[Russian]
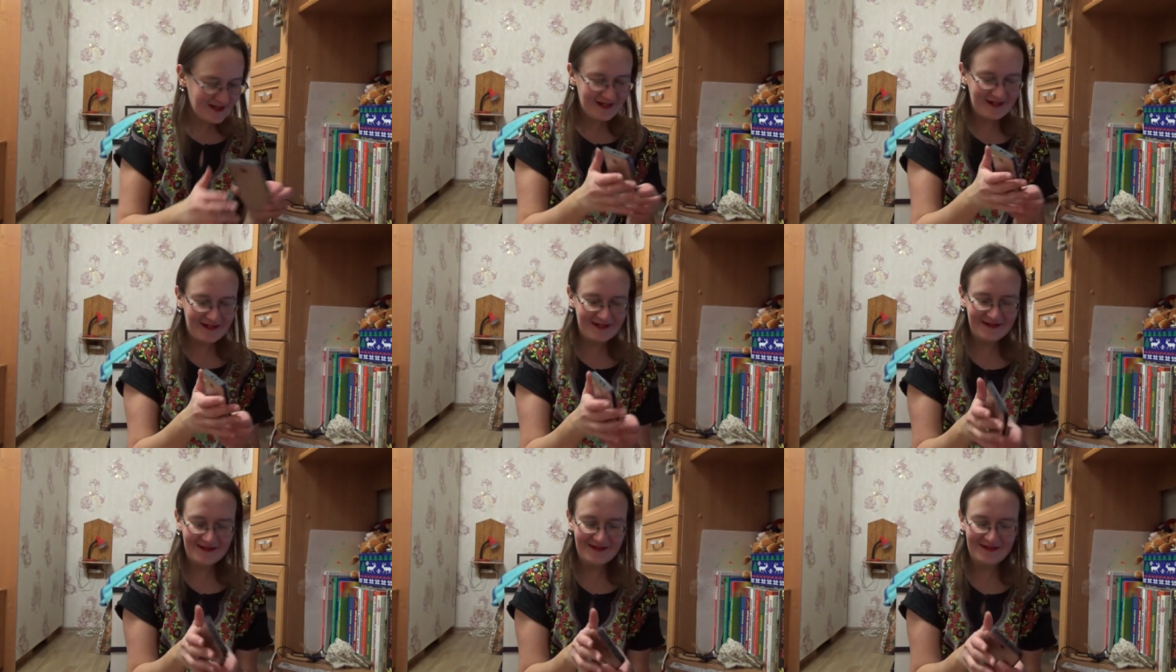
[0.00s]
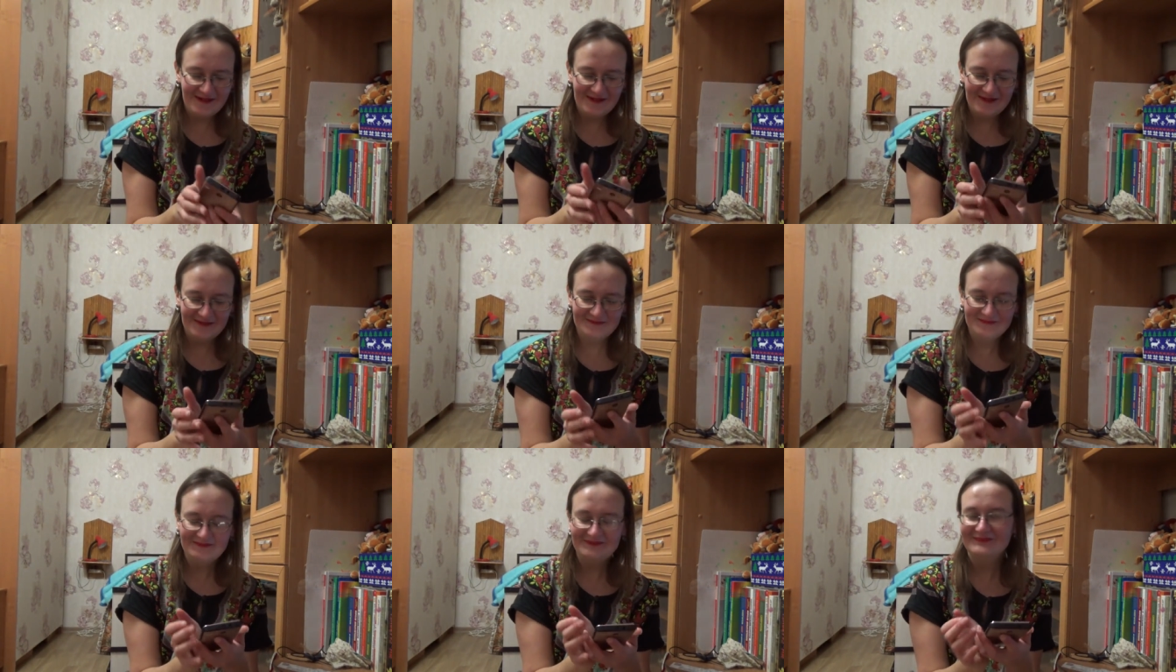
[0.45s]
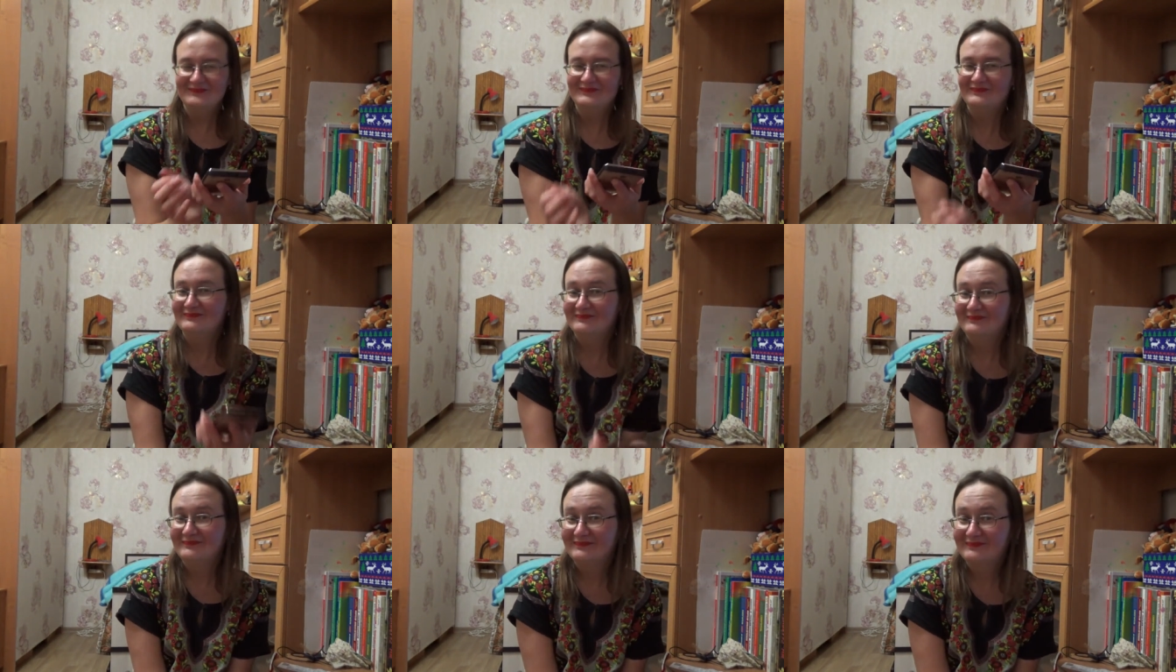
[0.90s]
А,
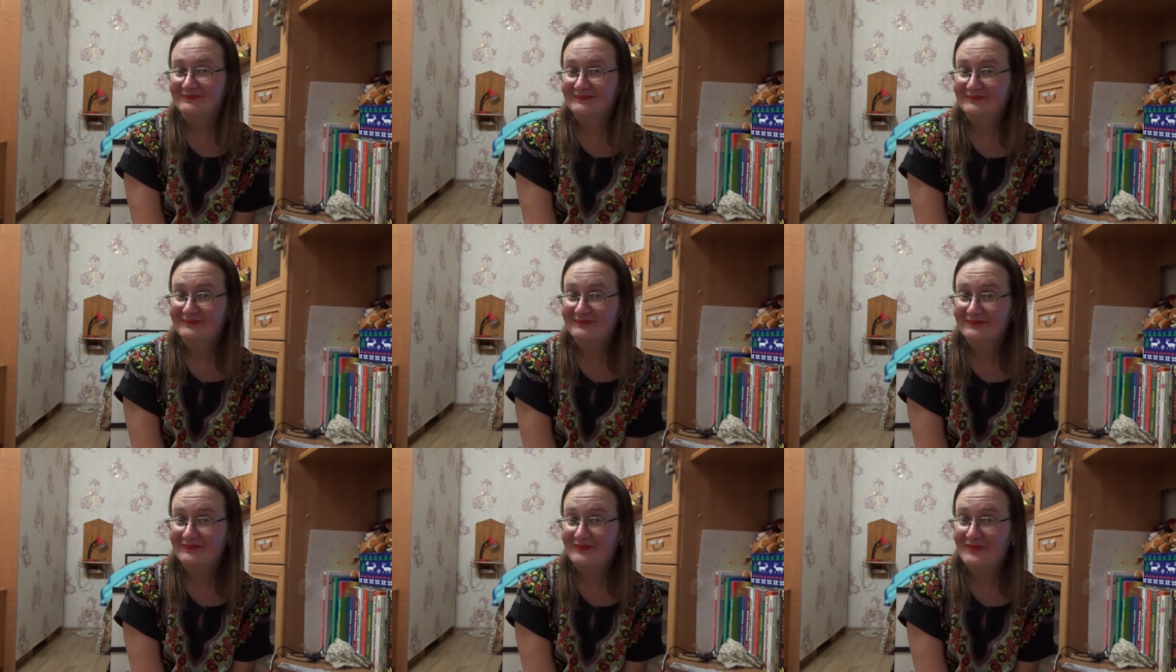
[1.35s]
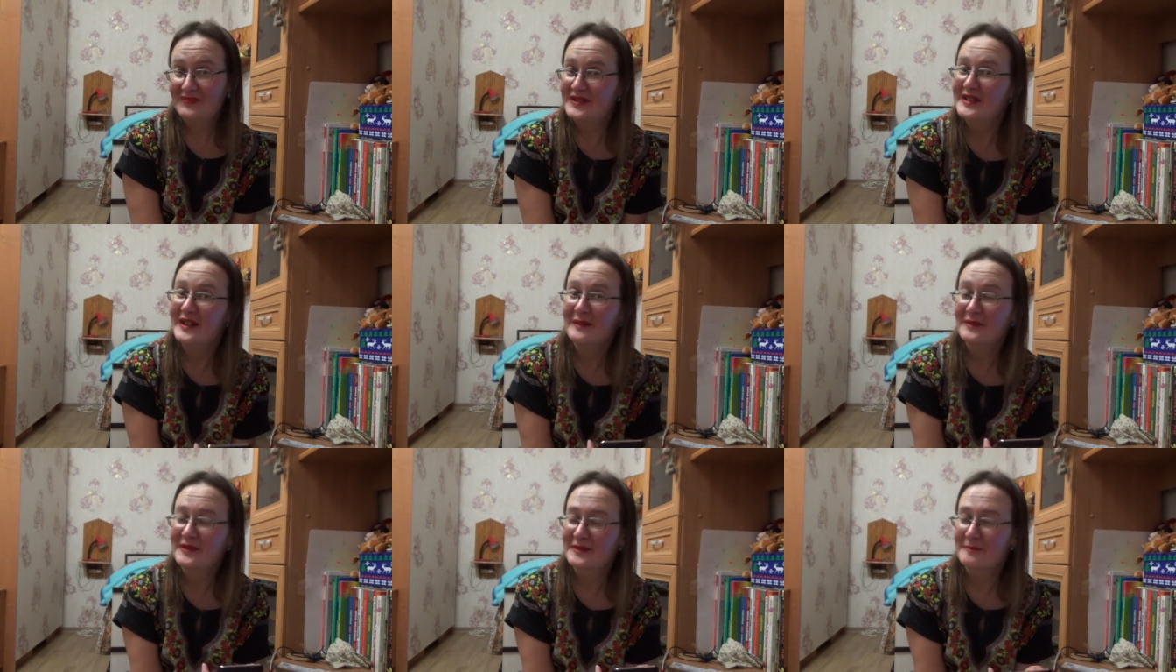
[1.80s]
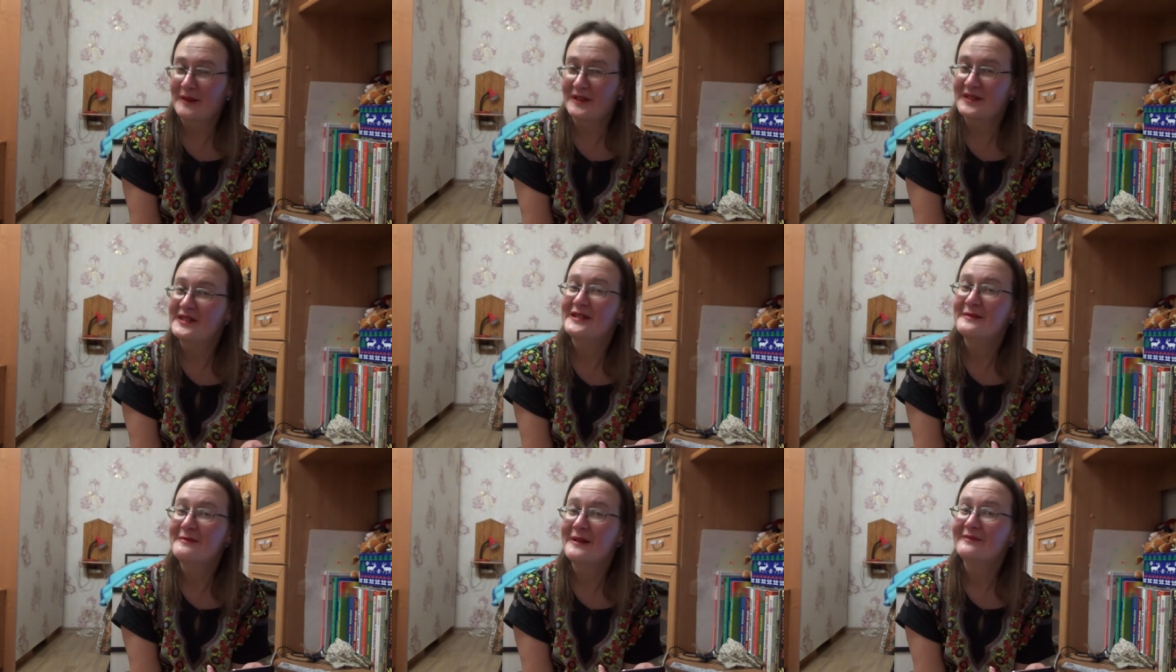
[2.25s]
всем
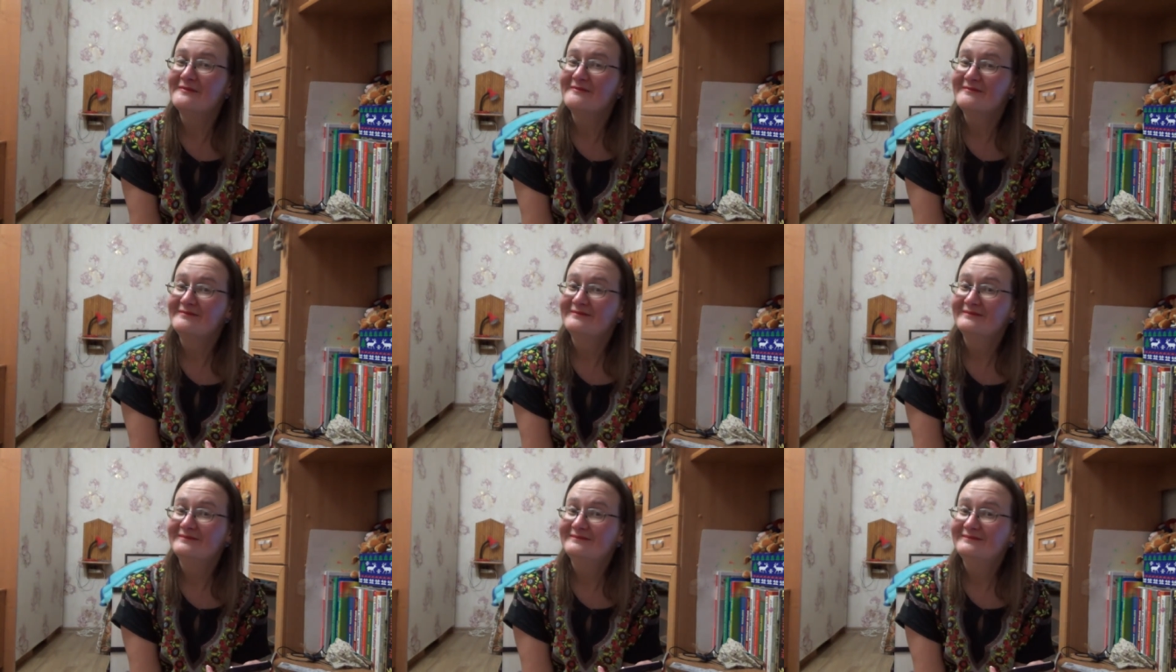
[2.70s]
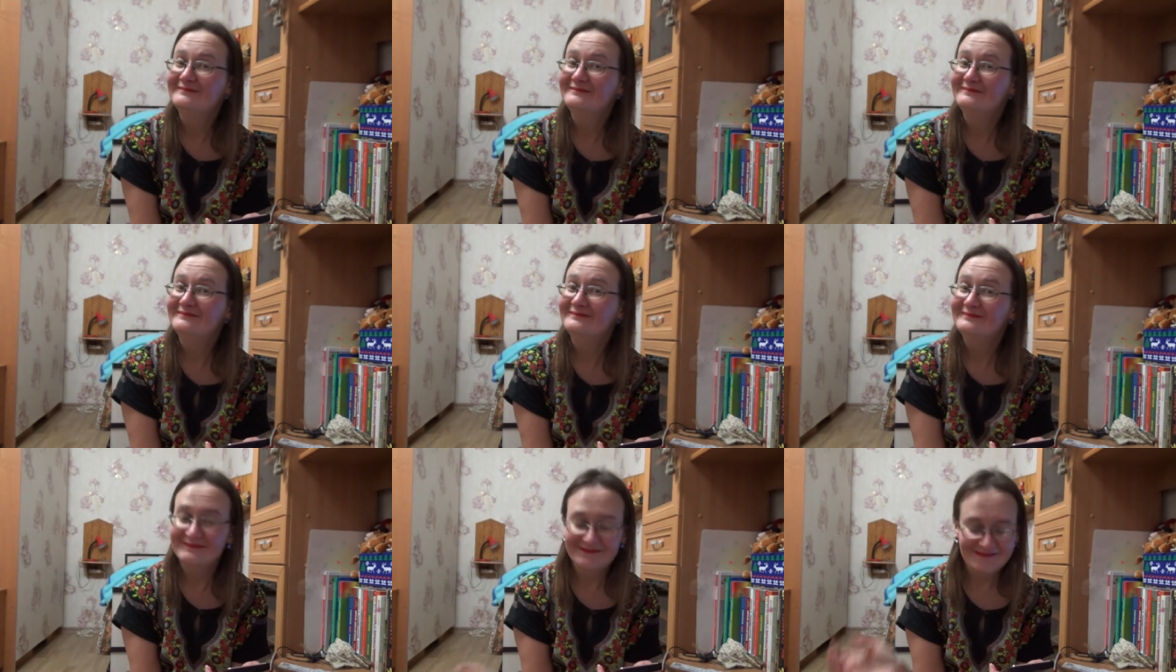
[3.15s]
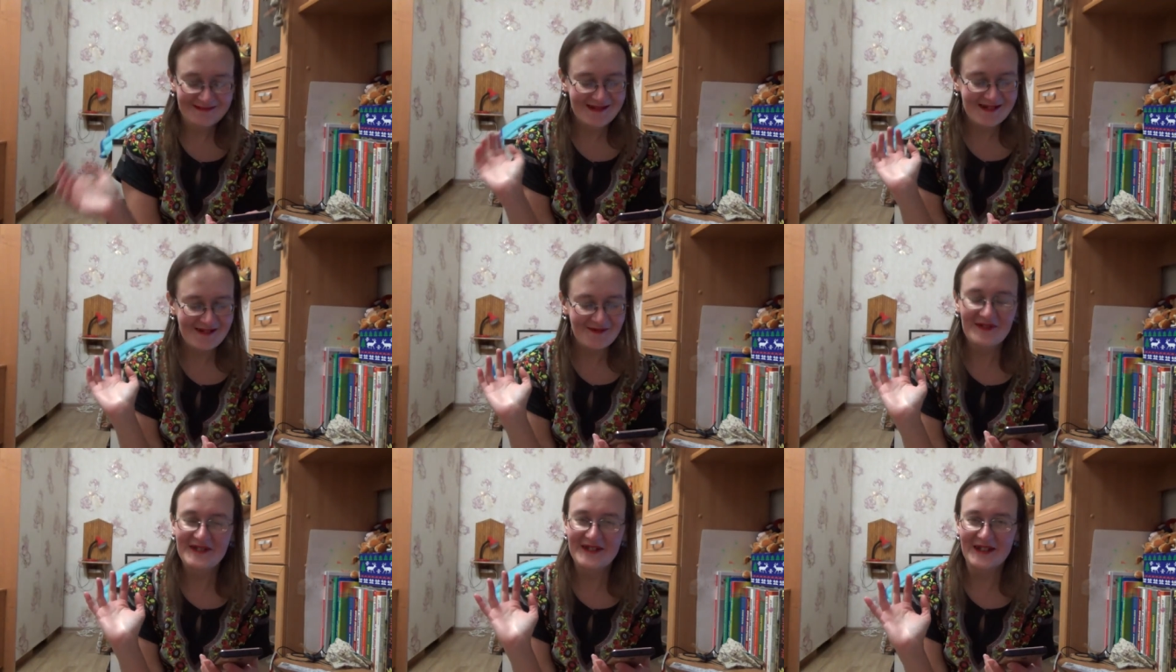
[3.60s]
спасибо,
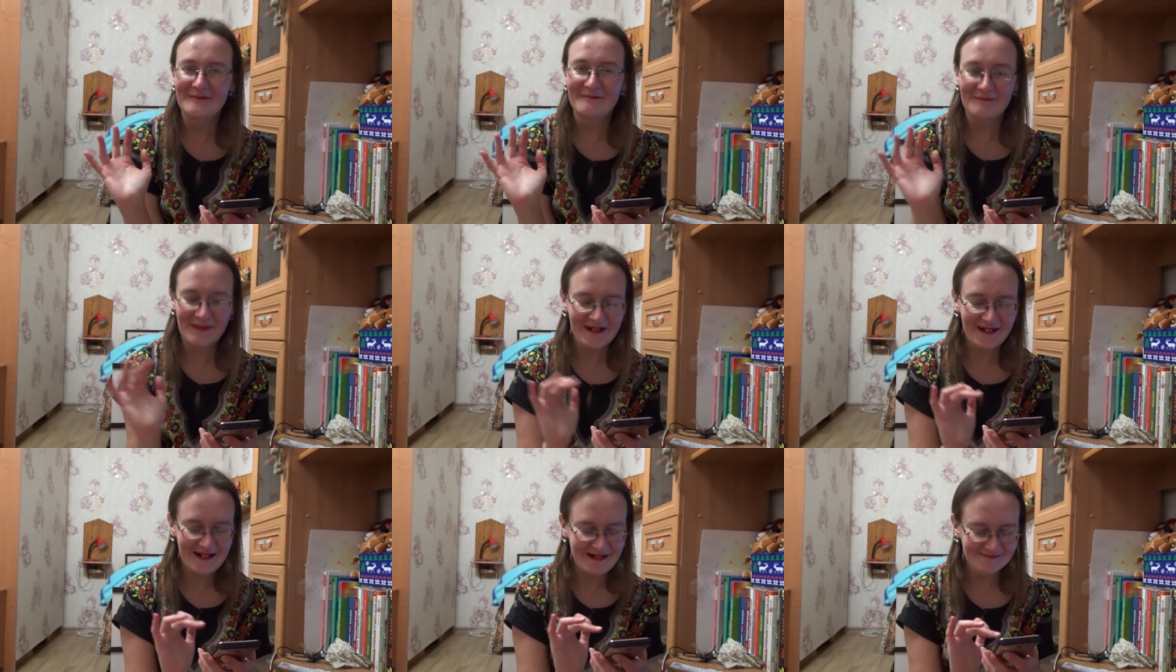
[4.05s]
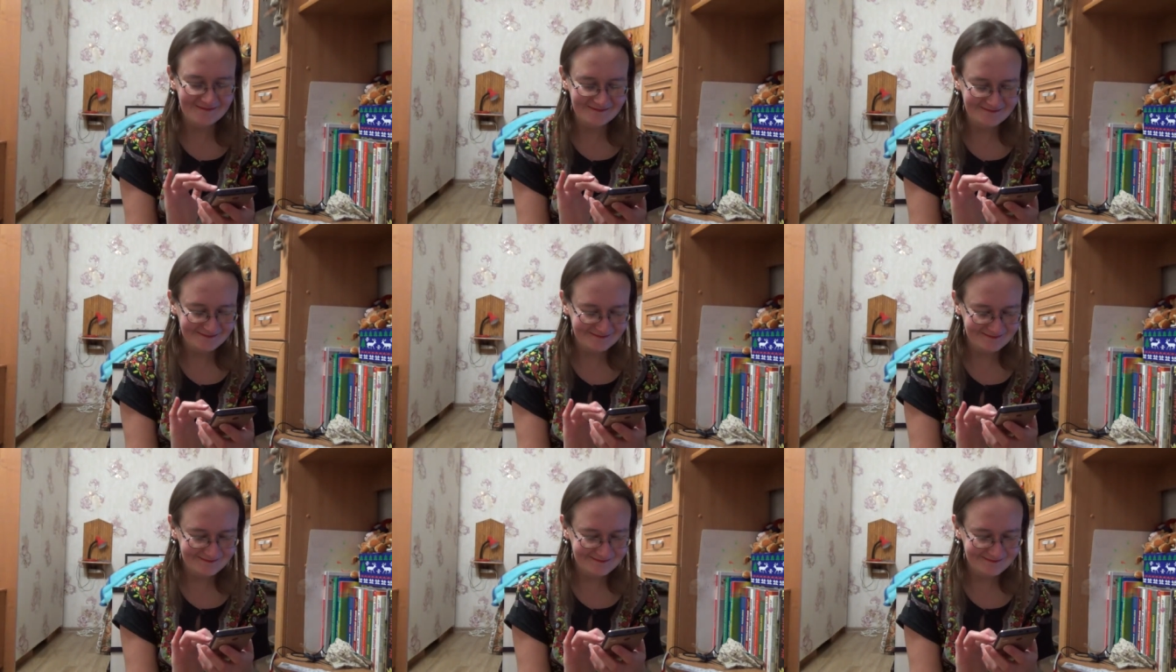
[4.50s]
всем пока.